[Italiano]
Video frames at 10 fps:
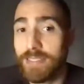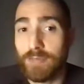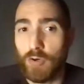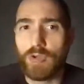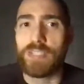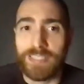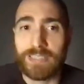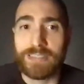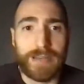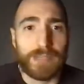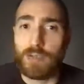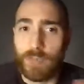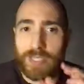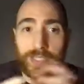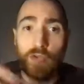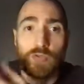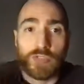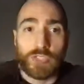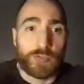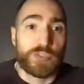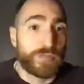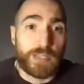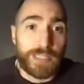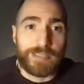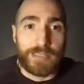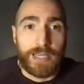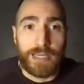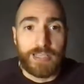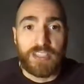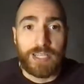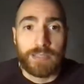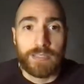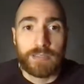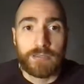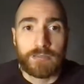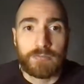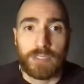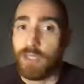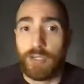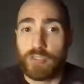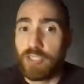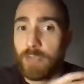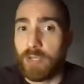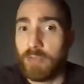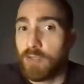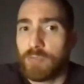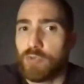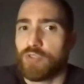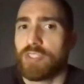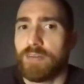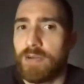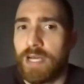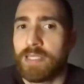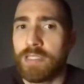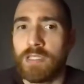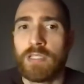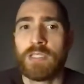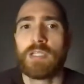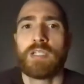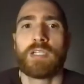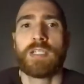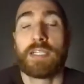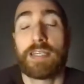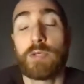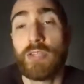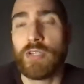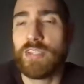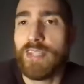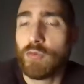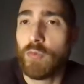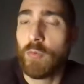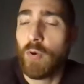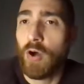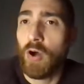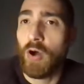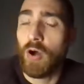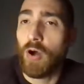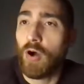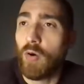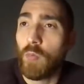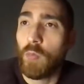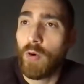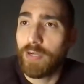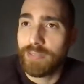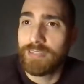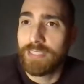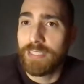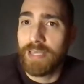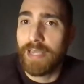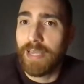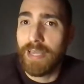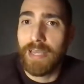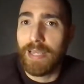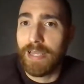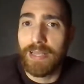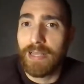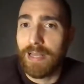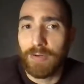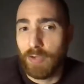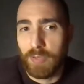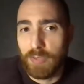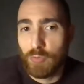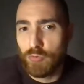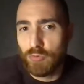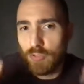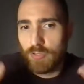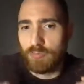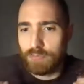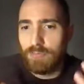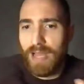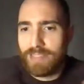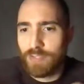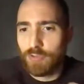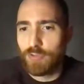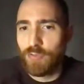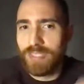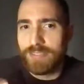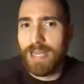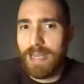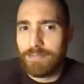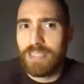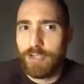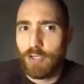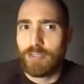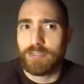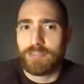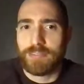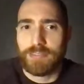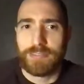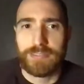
di lavoro che saltavano perché non si riuscivano a incastrare le agende. Era una cosa che prima non mi succedeva mai. E quindi ho iniziato un po', un po a rivedere, allora, prima di tutto, bagno di umiltà mio eh,